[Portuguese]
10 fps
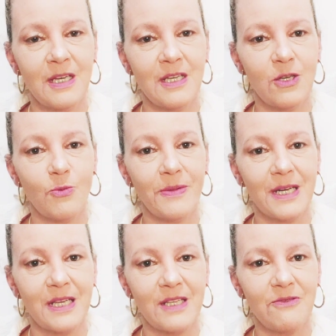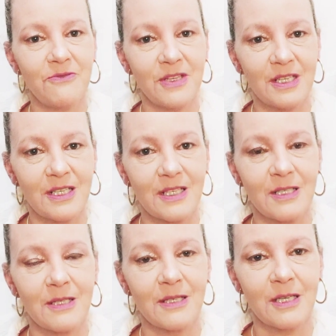e eu parei de
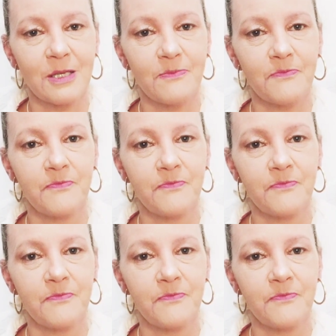vez, né?